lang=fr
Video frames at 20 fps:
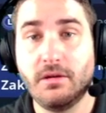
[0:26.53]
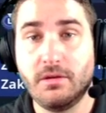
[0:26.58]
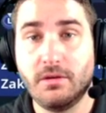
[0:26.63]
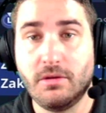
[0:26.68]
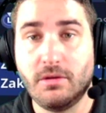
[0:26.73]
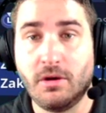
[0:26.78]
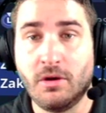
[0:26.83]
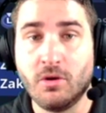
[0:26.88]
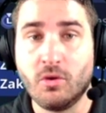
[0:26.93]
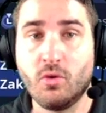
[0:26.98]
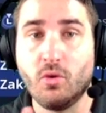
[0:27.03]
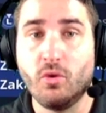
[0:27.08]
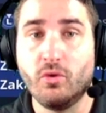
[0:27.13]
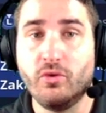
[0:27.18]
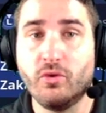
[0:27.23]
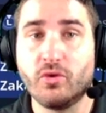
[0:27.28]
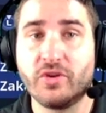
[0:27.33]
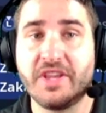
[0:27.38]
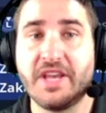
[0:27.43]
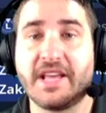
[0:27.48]
en gros,
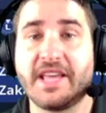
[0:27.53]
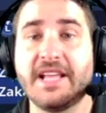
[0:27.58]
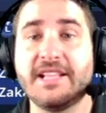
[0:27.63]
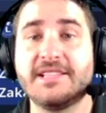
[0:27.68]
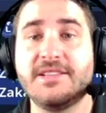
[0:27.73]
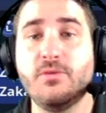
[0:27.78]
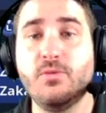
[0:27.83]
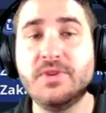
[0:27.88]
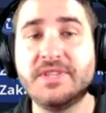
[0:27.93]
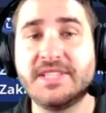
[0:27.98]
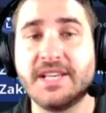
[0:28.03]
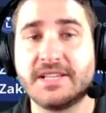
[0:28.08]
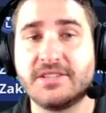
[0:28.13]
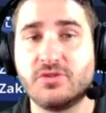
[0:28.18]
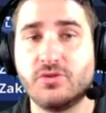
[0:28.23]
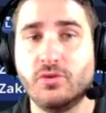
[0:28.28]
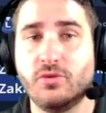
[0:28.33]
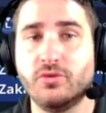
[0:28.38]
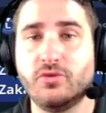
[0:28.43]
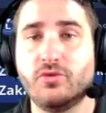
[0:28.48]
donc il y a 4, 8
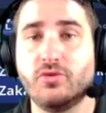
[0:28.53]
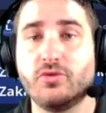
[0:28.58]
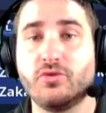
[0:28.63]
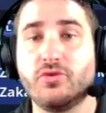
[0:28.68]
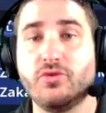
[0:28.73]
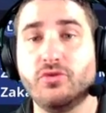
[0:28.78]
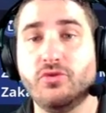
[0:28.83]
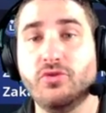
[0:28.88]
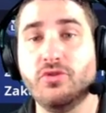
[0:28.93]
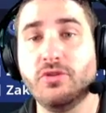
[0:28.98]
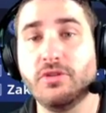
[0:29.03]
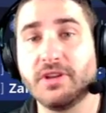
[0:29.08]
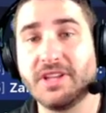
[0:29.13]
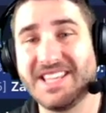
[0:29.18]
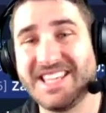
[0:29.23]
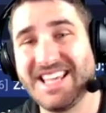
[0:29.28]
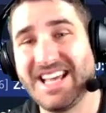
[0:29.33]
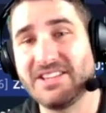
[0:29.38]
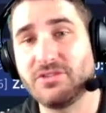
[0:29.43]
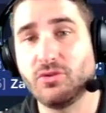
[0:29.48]
sections, donc
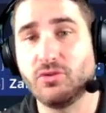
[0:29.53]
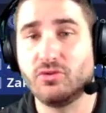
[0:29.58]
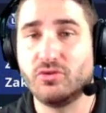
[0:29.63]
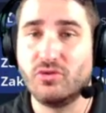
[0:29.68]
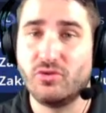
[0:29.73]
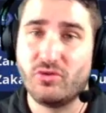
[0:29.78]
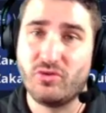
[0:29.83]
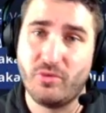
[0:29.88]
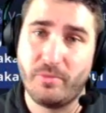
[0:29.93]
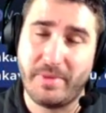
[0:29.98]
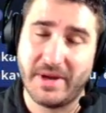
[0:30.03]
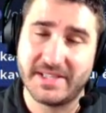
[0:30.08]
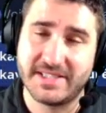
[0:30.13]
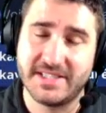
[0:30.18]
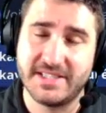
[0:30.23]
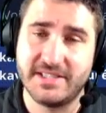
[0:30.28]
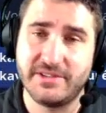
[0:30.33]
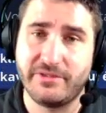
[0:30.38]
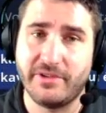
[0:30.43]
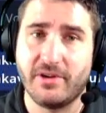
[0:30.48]
de deux
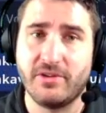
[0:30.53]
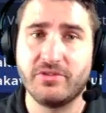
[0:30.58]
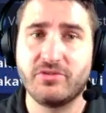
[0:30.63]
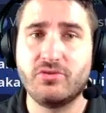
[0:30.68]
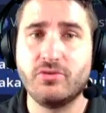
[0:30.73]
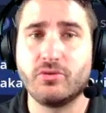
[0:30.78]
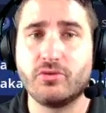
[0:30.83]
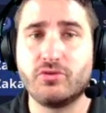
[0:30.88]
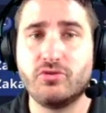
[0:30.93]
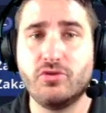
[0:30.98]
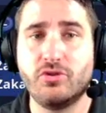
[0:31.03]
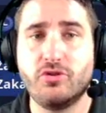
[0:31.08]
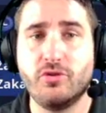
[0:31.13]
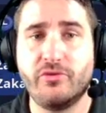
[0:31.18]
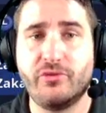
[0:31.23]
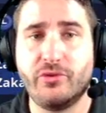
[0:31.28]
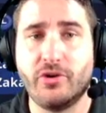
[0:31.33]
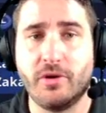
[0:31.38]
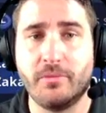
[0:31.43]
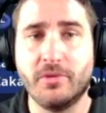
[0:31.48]
parties différentes, donc de deux
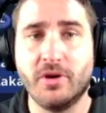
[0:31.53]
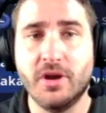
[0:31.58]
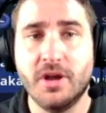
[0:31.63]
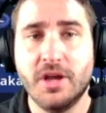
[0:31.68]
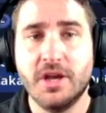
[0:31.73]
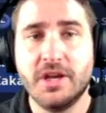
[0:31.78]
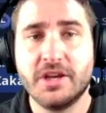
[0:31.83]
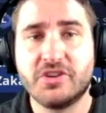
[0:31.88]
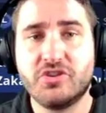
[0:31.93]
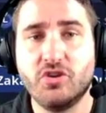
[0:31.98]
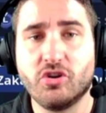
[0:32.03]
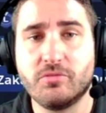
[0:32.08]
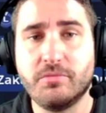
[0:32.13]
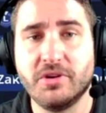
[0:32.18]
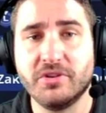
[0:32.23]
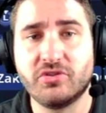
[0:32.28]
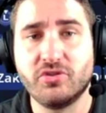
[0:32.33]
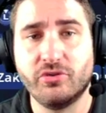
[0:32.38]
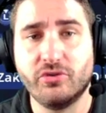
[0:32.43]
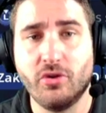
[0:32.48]
formes qui
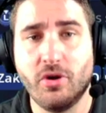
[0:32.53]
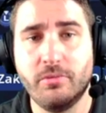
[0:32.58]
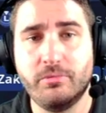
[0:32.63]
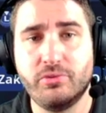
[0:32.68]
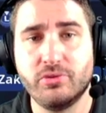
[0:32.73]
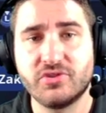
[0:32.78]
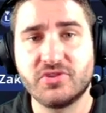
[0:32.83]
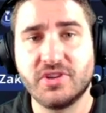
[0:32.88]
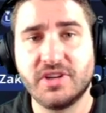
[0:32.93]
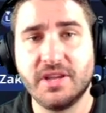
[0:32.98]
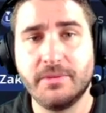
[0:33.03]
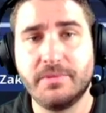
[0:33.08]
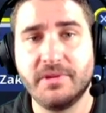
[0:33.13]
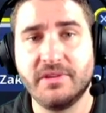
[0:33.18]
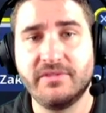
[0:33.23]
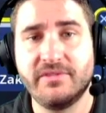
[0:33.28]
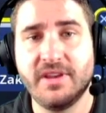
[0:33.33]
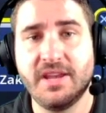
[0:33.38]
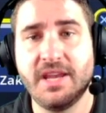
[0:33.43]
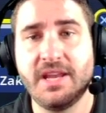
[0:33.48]
augmentent de 1% les
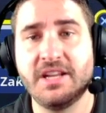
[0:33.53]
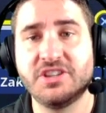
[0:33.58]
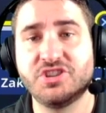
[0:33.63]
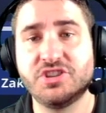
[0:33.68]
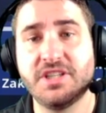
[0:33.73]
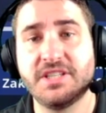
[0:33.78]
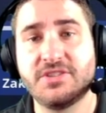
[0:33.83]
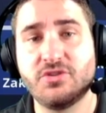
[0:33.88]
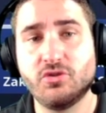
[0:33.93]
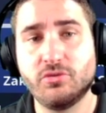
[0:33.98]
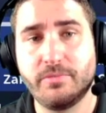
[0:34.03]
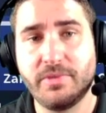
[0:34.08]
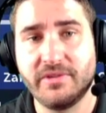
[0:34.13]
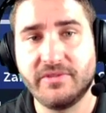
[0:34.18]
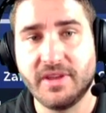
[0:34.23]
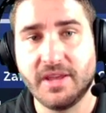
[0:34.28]
PV et la génération de PV.